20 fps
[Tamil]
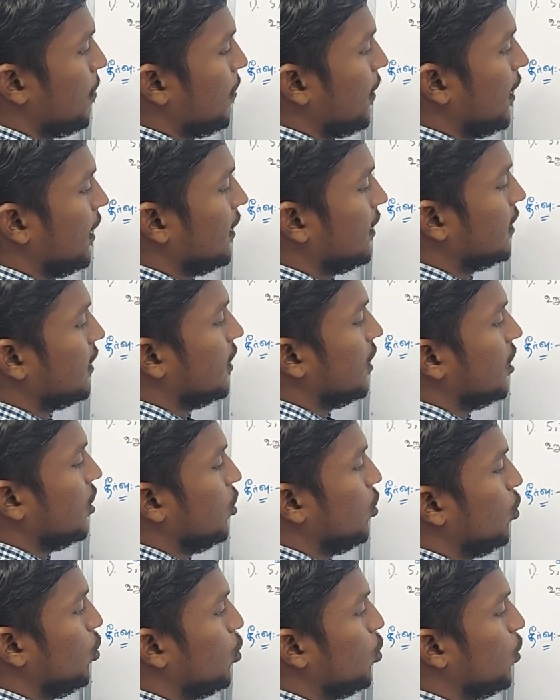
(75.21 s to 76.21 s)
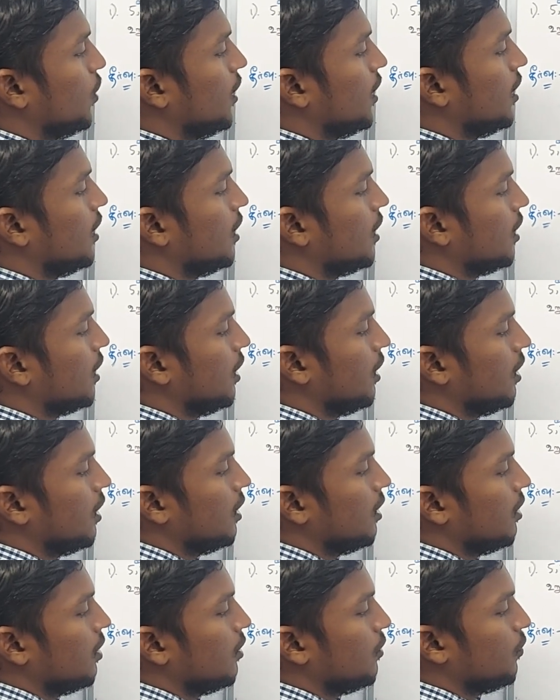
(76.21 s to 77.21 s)
ப்ளஸ் டூ இன்ட்டு
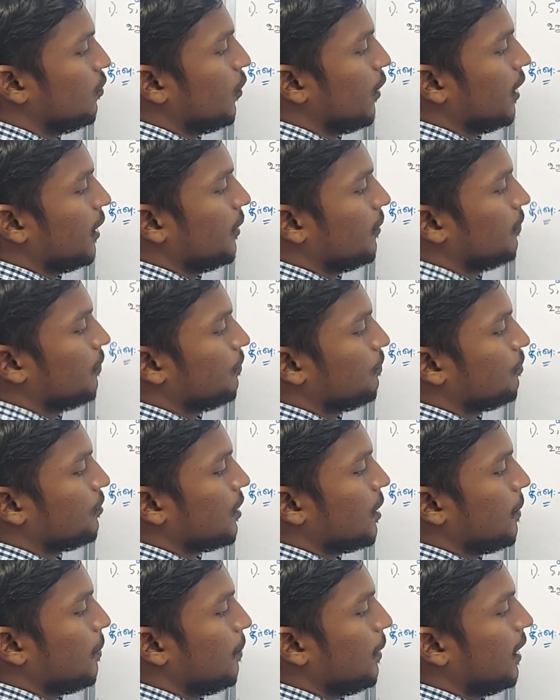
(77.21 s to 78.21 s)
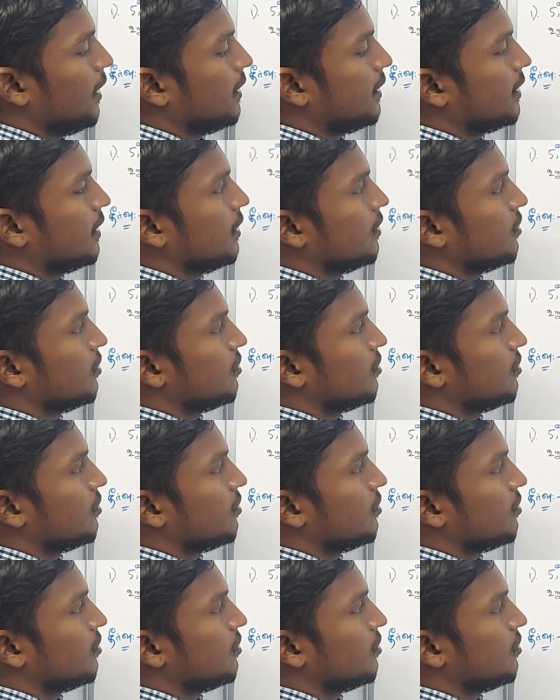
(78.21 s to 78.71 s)
ஃபைவ் ப்ளஸ்